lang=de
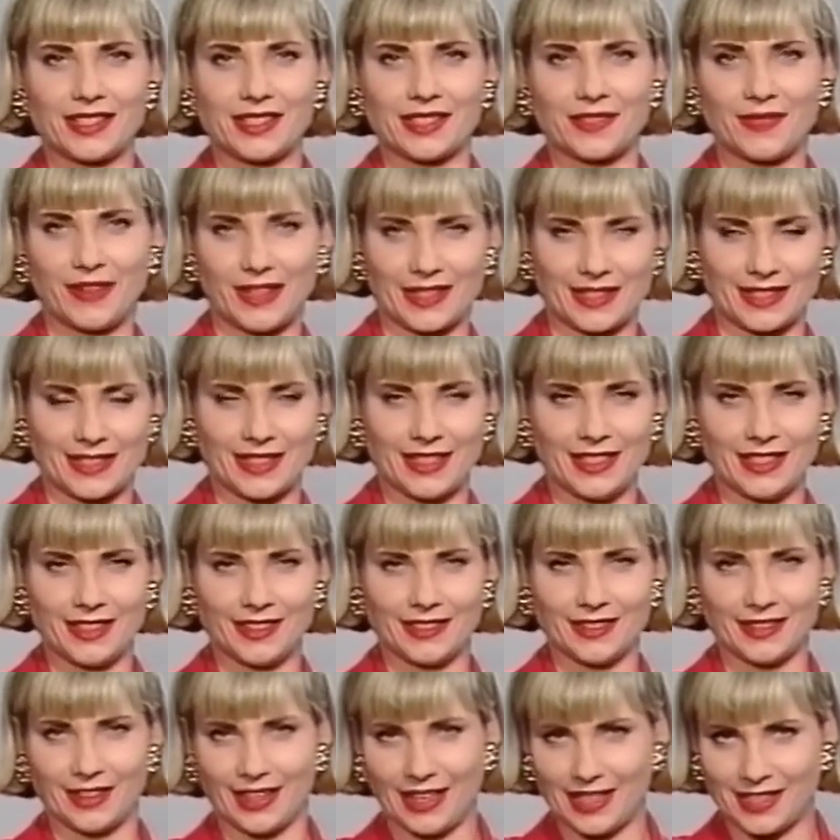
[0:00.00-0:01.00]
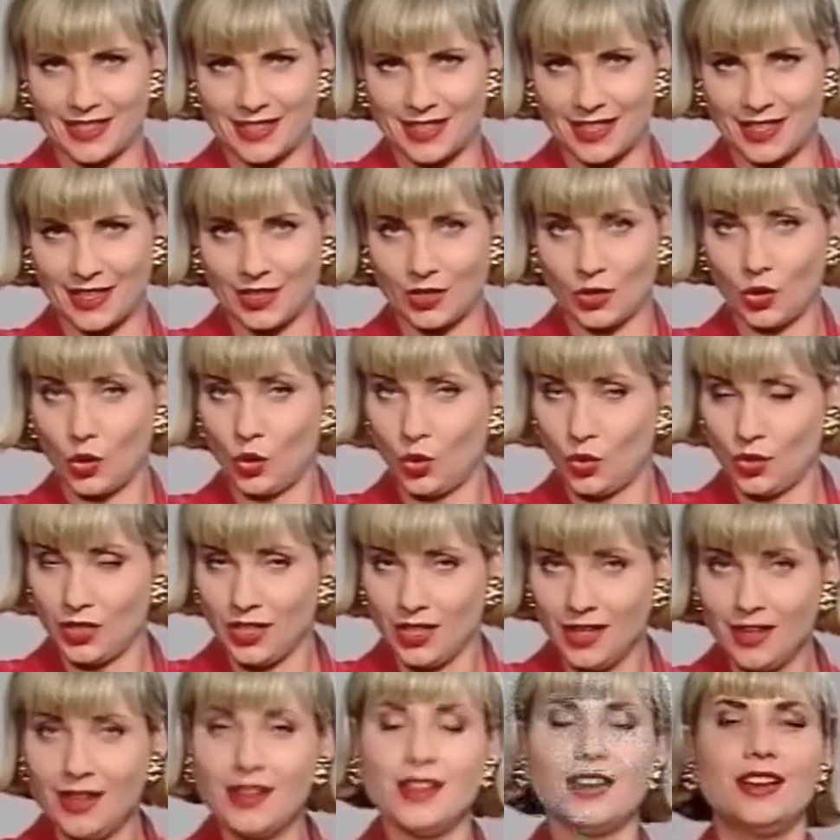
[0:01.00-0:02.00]
20 13
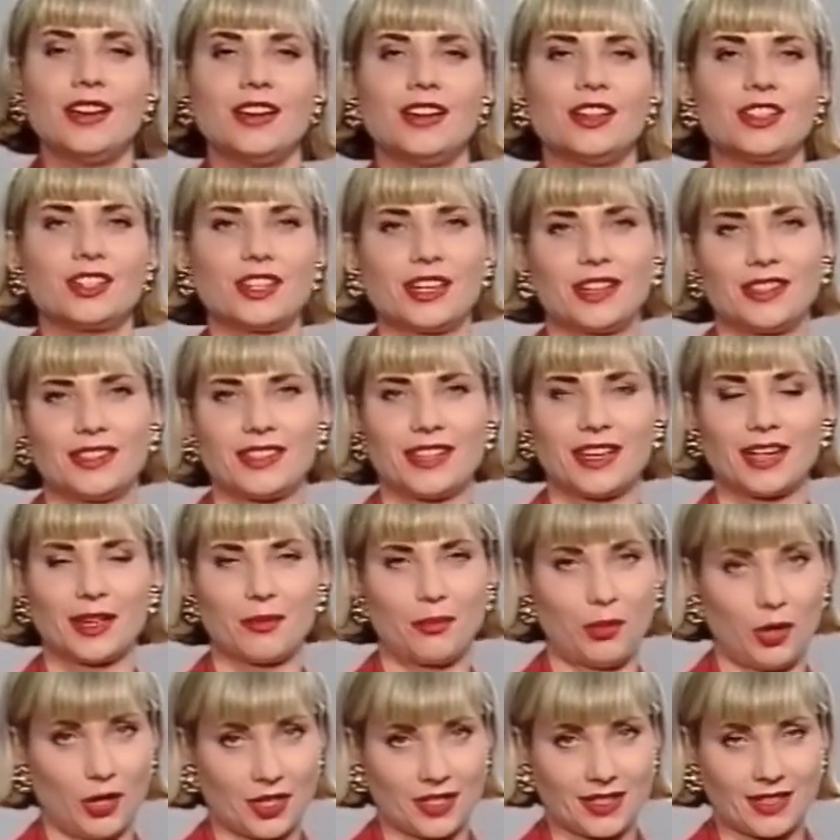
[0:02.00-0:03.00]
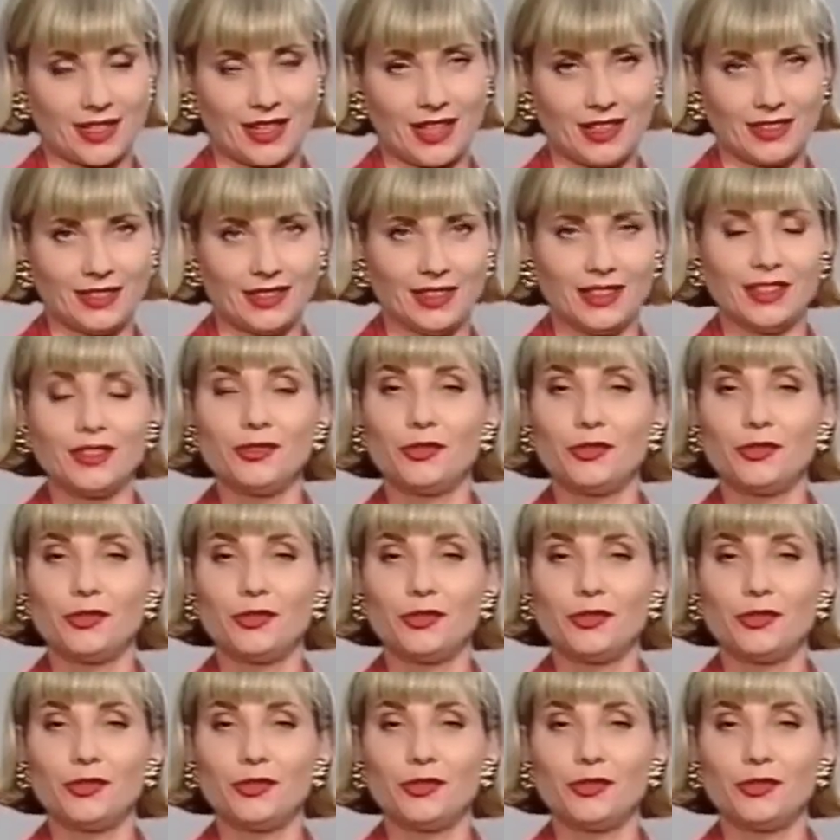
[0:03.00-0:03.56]
oder schicken Sie Ihre Postkarte an